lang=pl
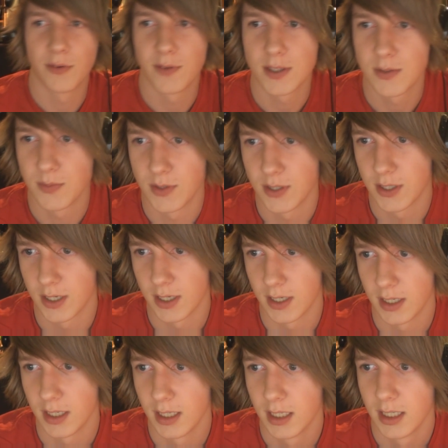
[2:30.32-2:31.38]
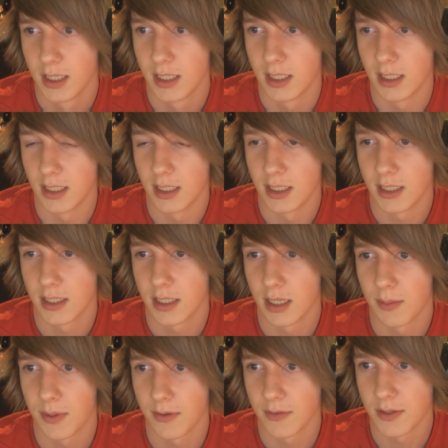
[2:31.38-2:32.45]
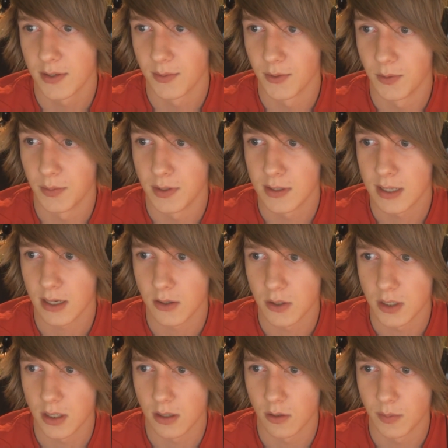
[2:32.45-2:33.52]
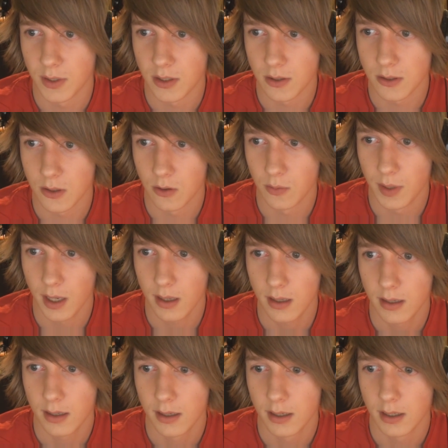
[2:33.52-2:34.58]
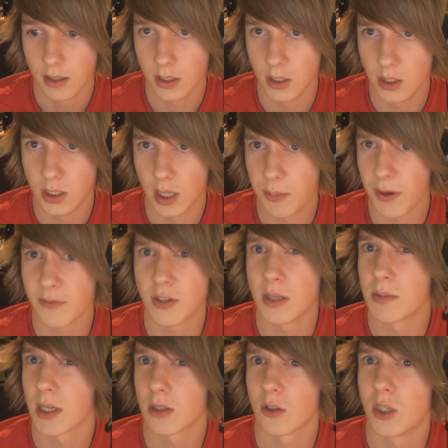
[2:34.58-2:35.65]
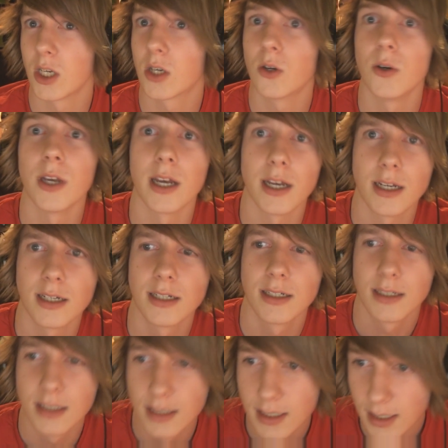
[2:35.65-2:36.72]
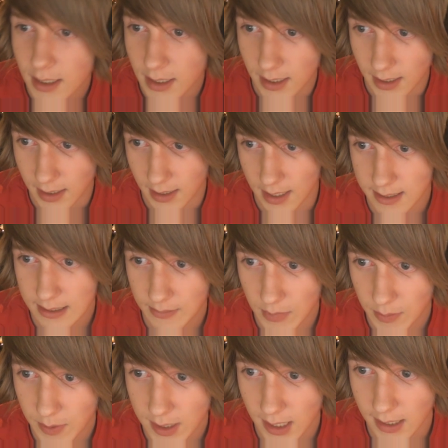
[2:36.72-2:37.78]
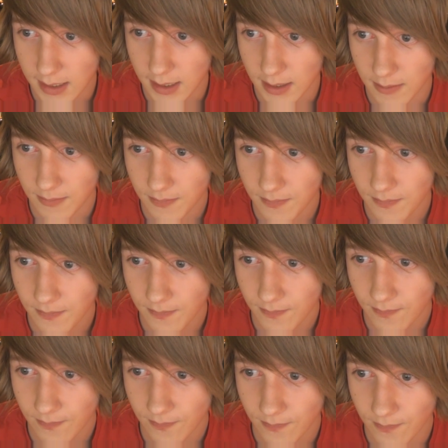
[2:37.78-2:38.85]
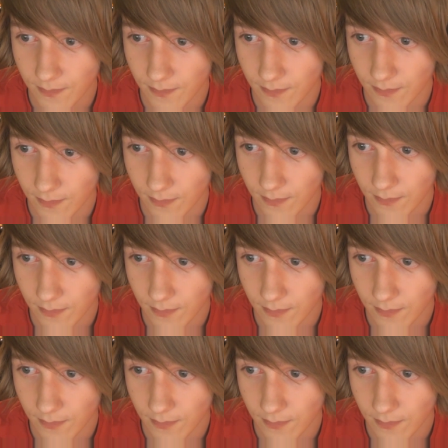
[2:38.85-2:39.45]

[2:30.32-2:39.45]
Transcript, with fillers: powiedzmy, że, yy, że naprawdę są dumni z tego, że robię to, co lubię. I naprawdę im za to dziękuję. Następne pytanie. Hmm.